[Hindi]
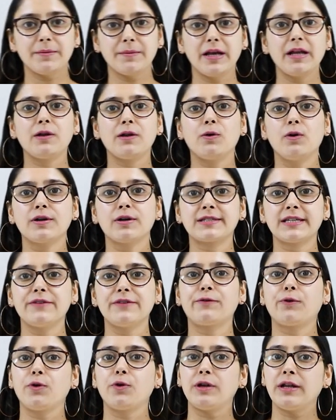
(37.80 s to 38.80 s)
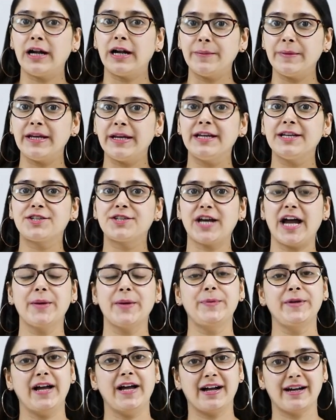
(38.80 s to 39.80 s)
में लोग सिर्फ कुल्हड़ में ही चाय
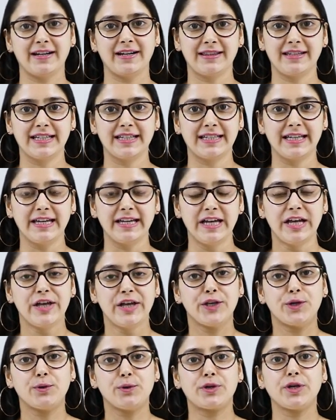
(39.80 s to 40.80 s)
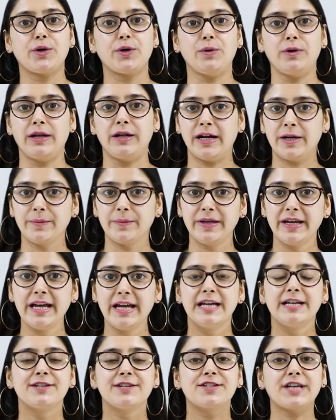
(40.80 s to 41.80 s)
पिया करते थे क्योंकि कुल्हड़ में
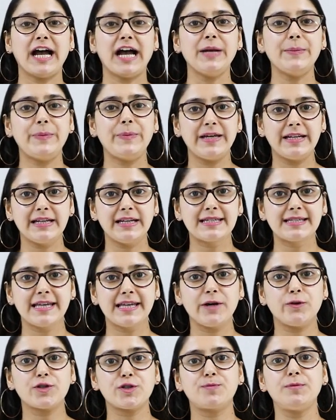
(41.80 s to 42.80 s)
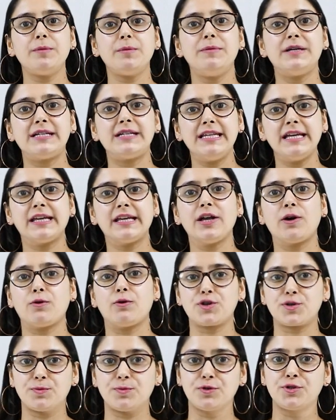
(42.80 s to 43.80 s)
चाय पीने से उसमें मिट्टी की
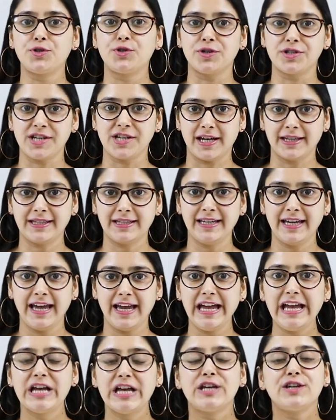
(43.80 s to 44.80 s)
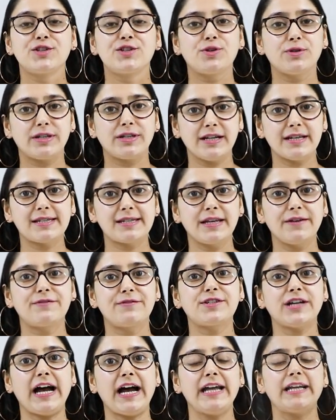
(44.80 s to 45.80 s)
खुशबू जुड़ जाती है जो न सिर्फ
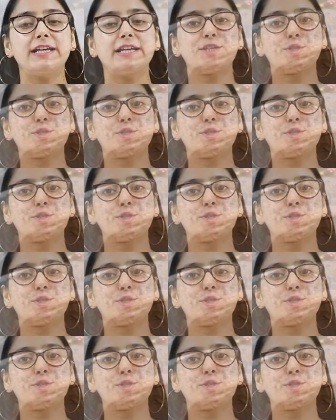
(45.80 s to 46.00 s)
चाय के